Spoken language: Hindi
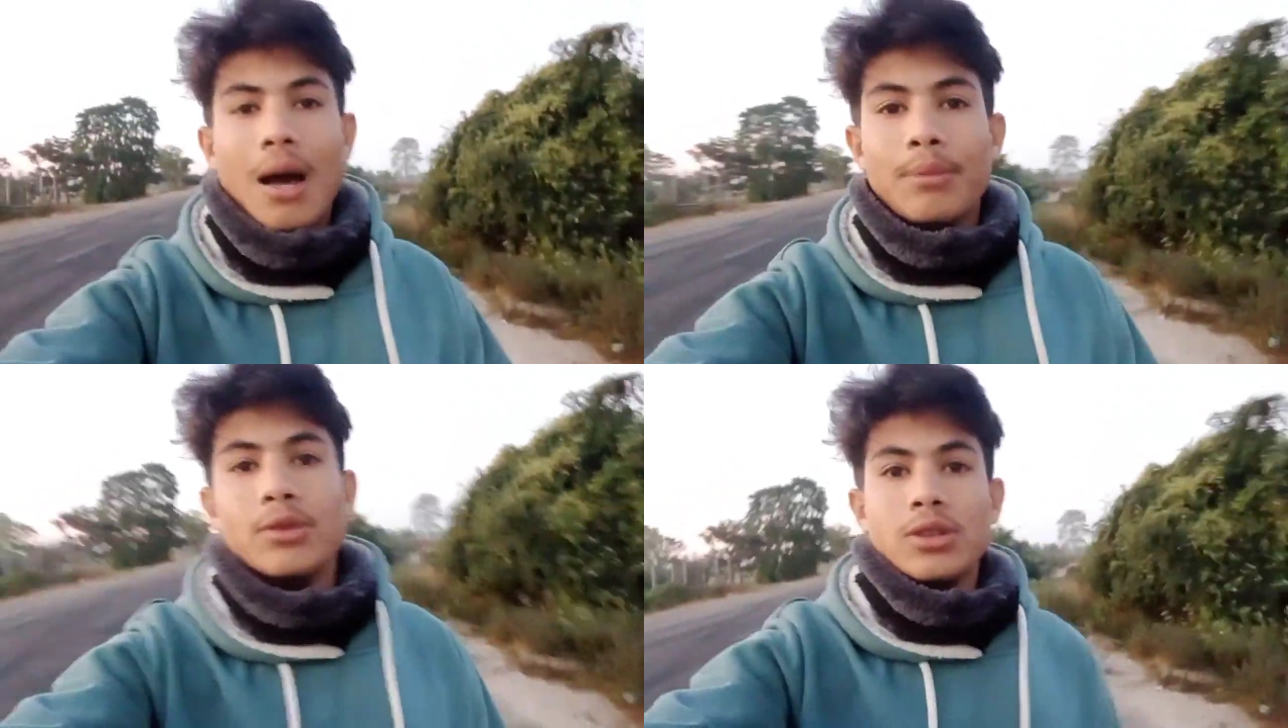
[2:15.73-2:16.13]

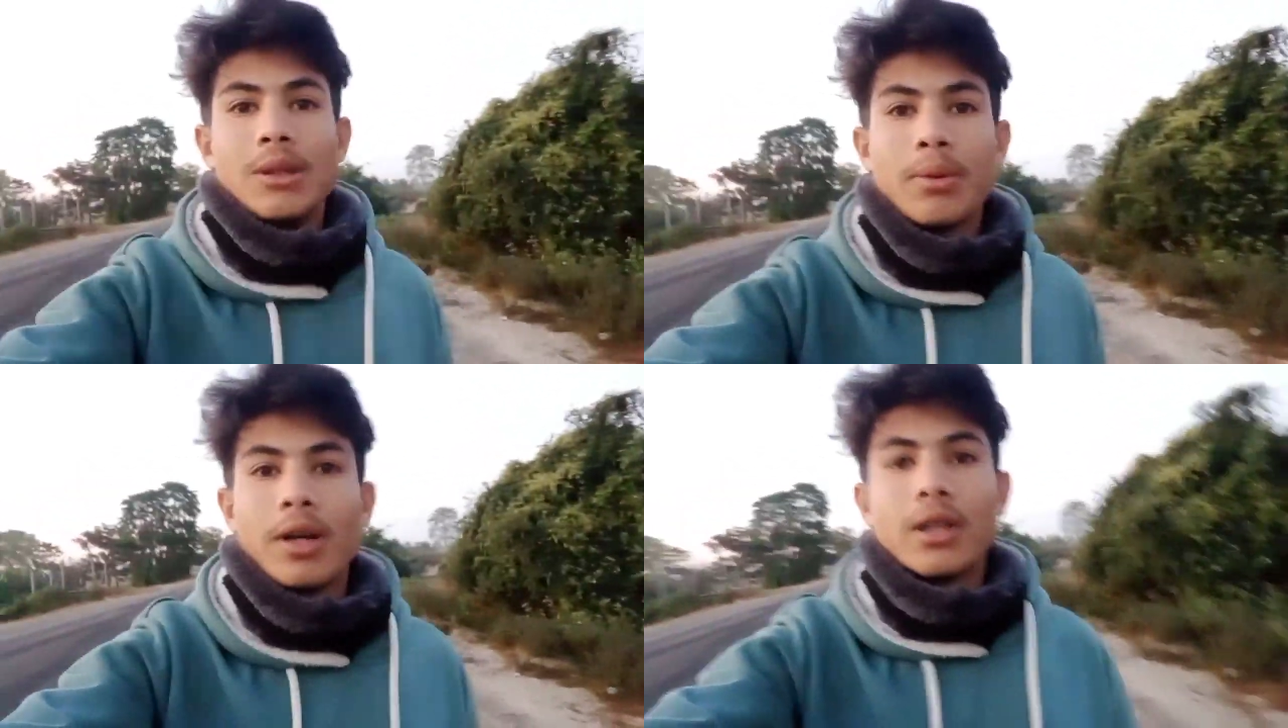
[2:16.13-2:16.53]
आप
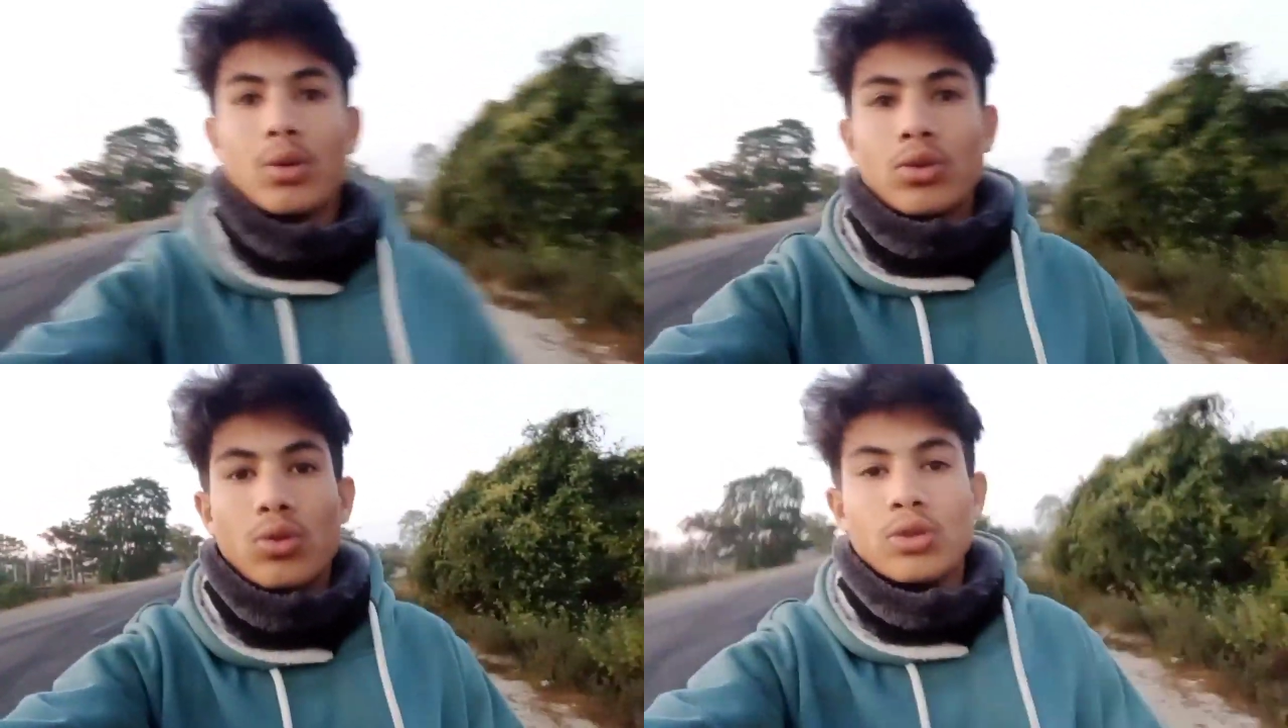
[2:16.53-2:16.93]
जब
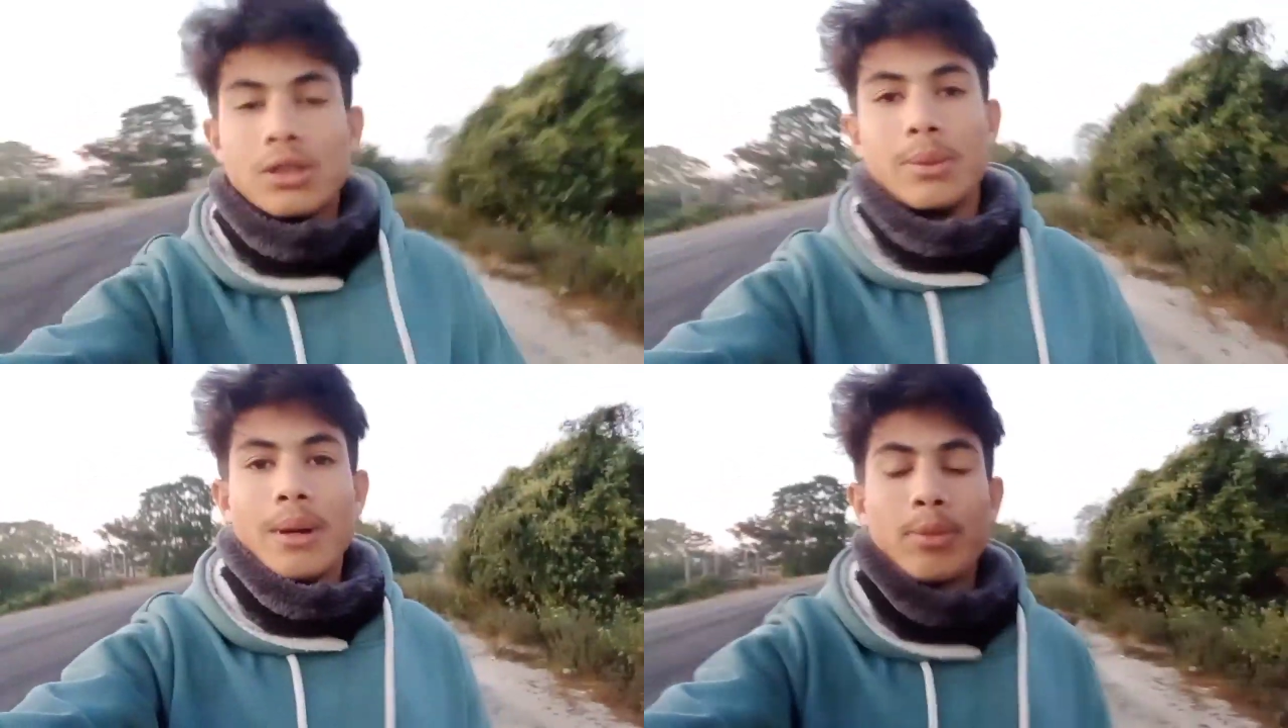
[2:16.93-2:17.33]
करते हो तो
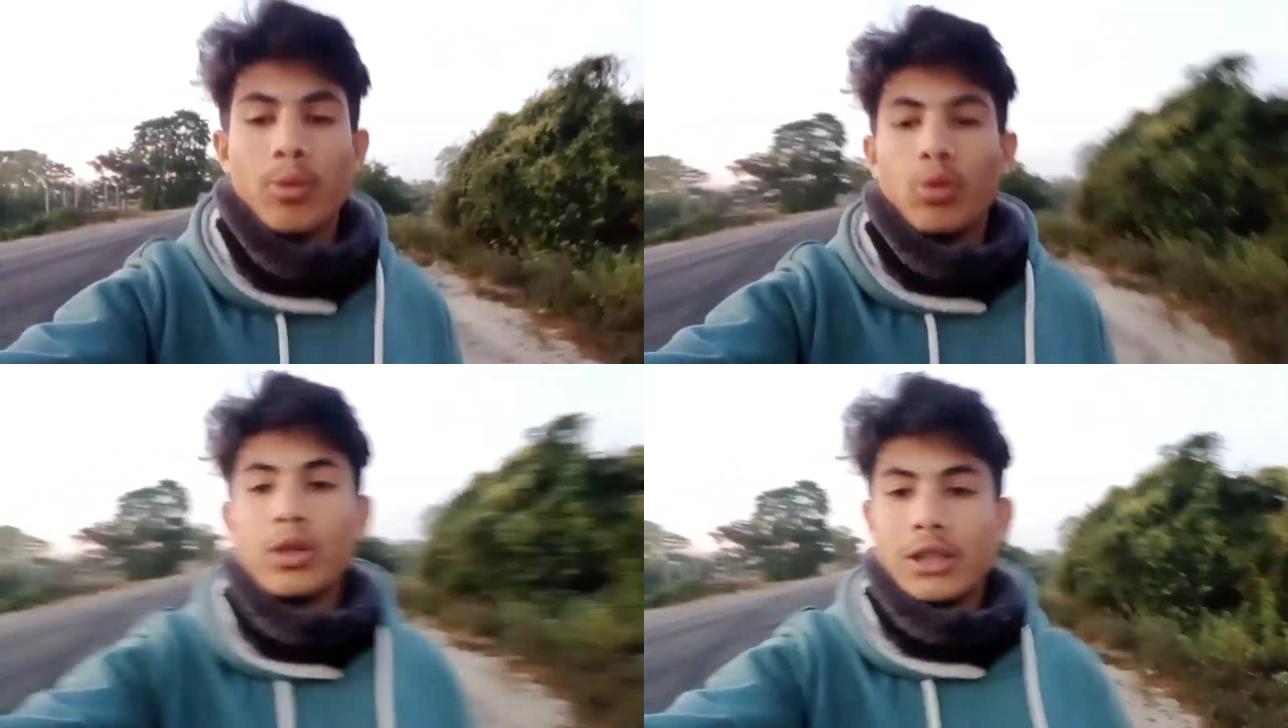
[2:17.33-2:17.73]
उसी समय
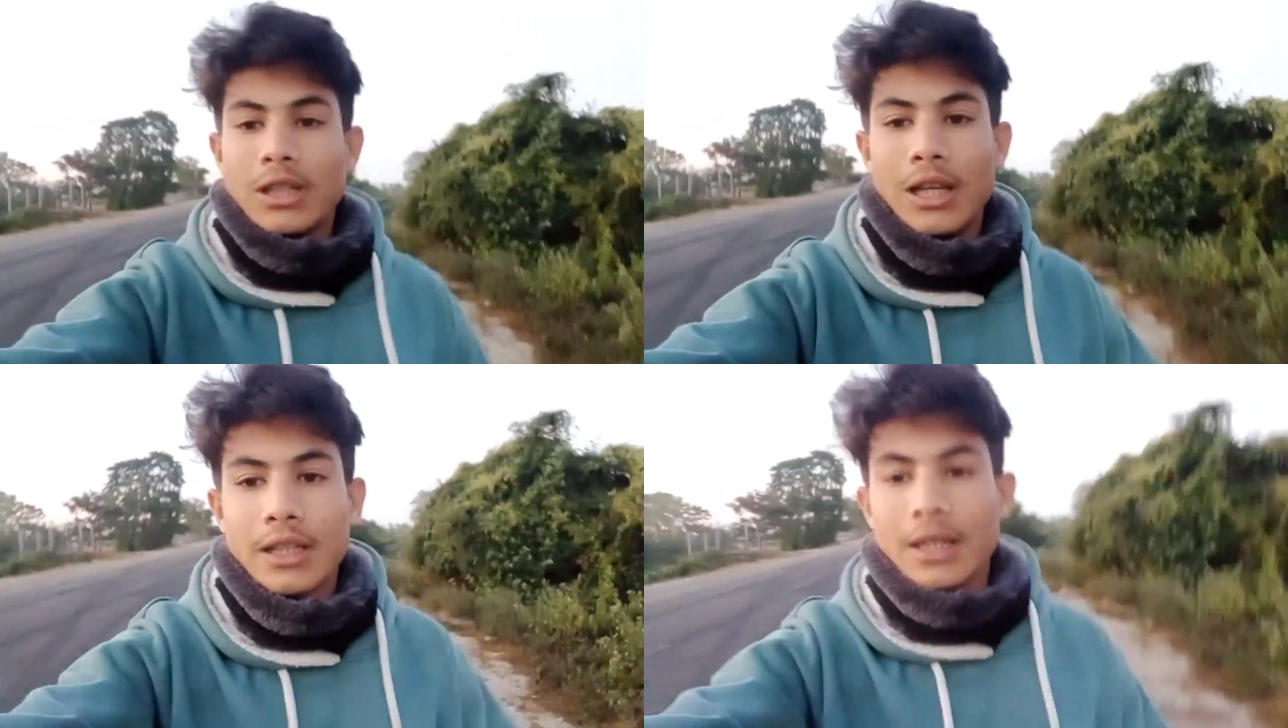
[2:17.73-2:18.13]
आपको बहुत
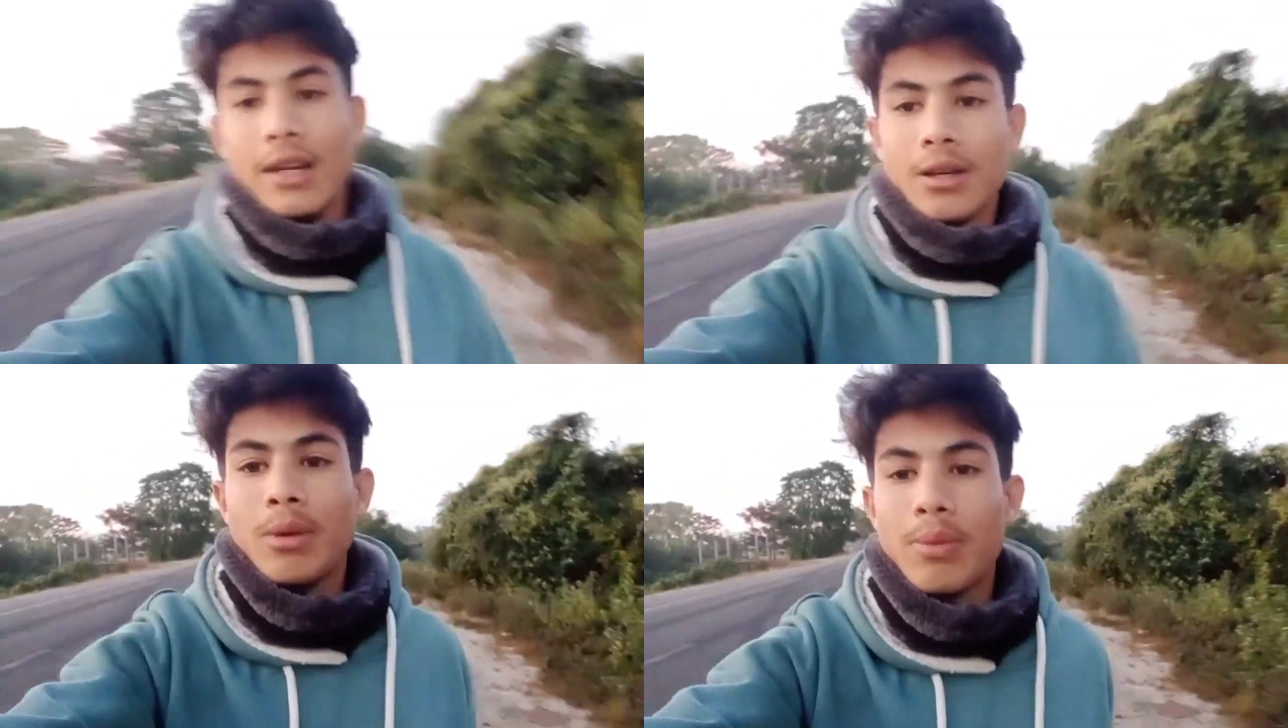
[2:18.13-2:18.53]
अच्छा लगता है
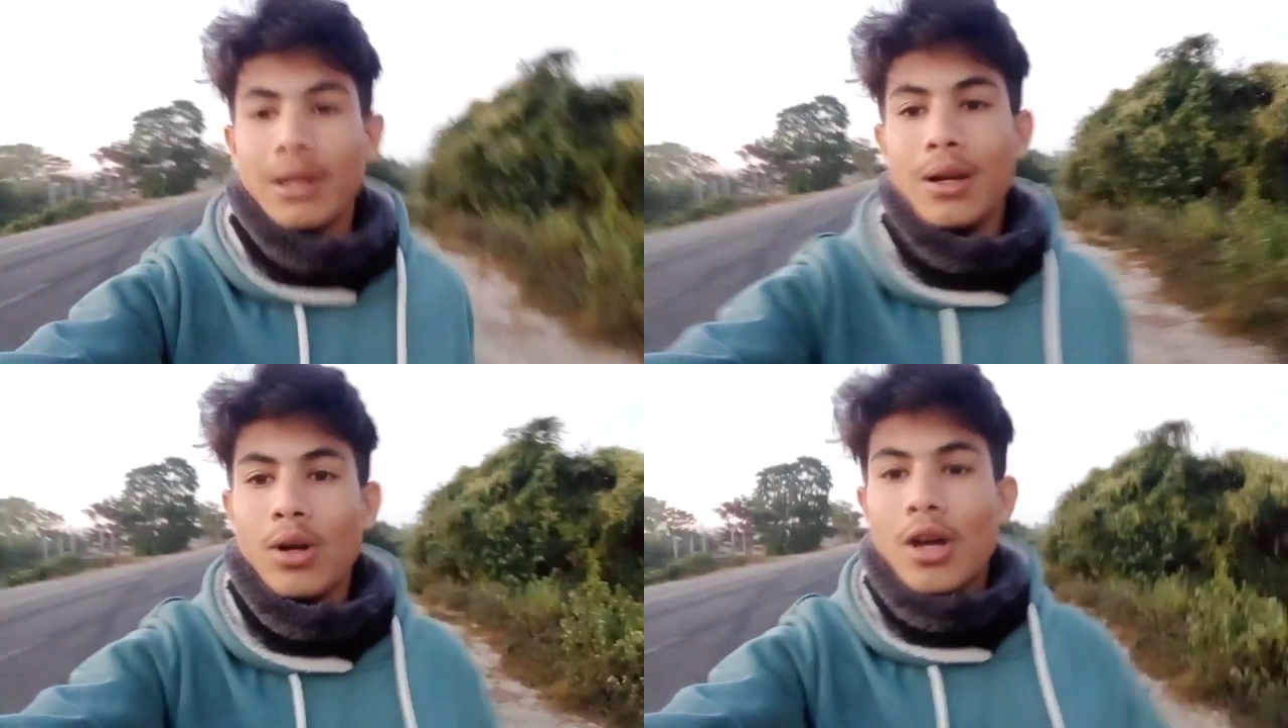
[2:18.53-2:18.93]
यानी कि मैं
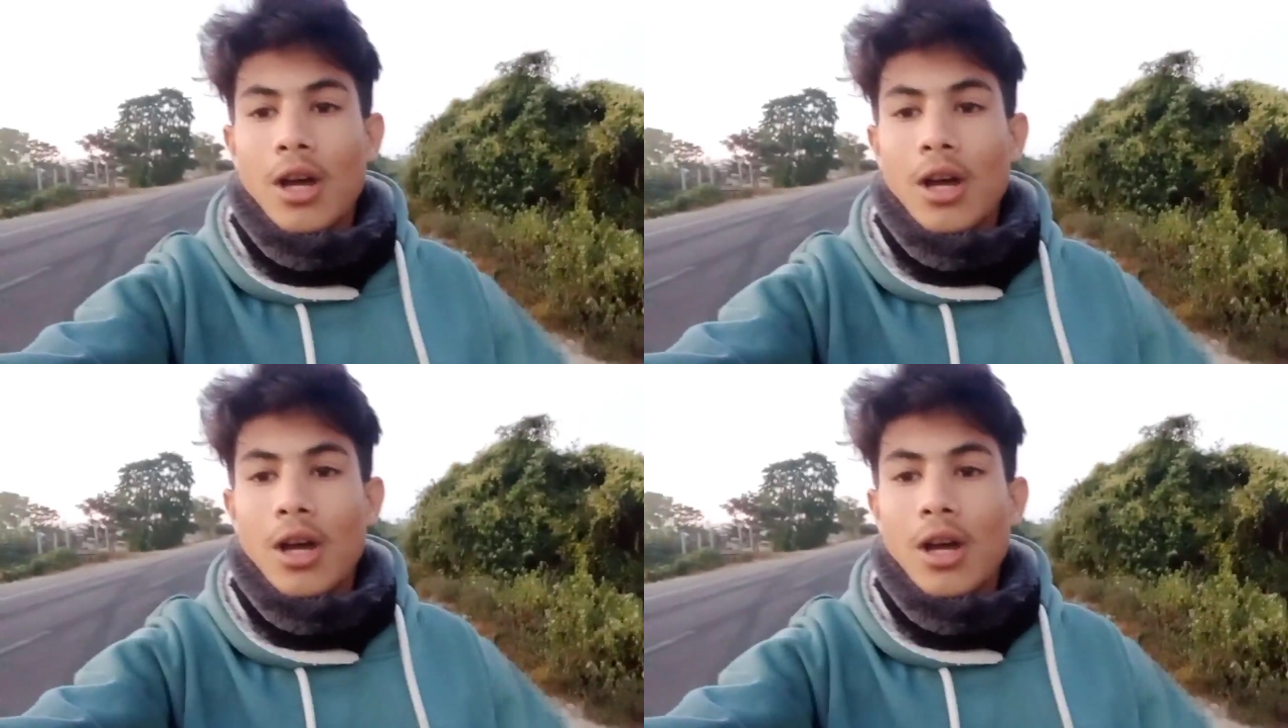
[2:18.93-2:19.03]
फ़िलहाल